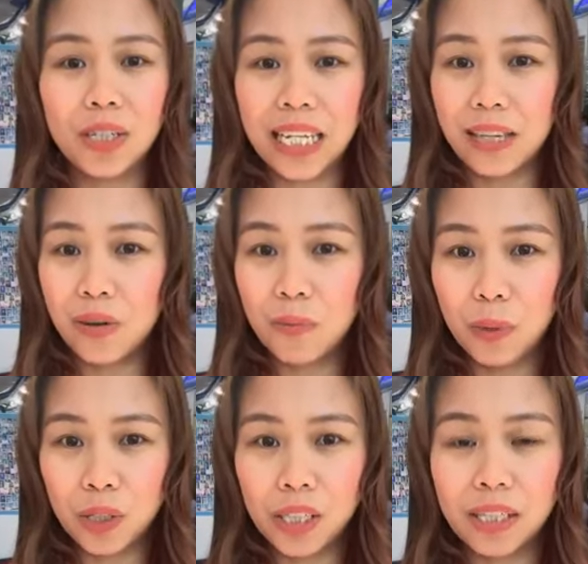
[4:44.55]
dito sa ating
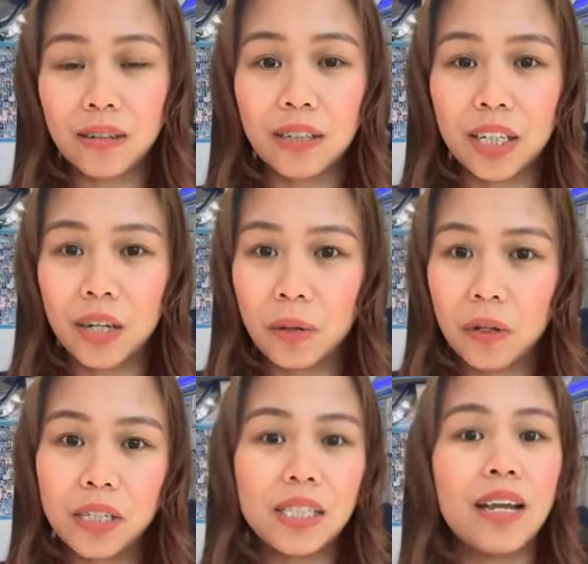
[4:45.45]
computer secretarial
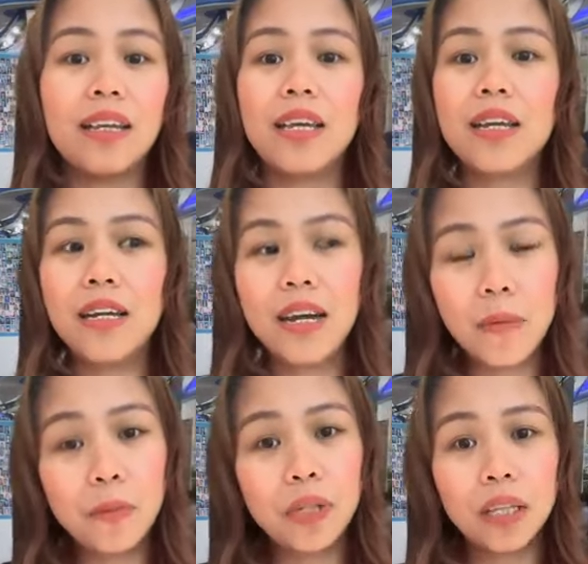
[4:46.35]
course and
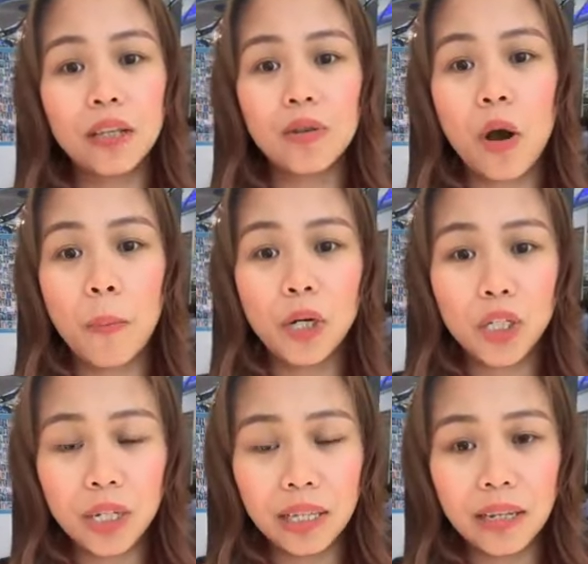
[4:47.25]
i-grab po natin tong
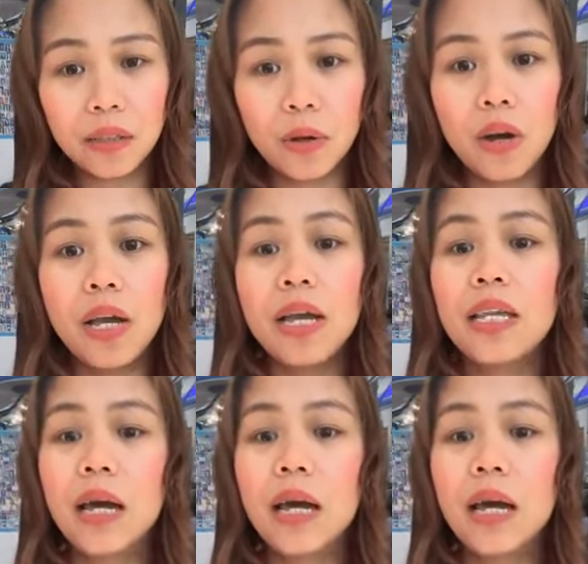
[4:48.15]
opportunity na to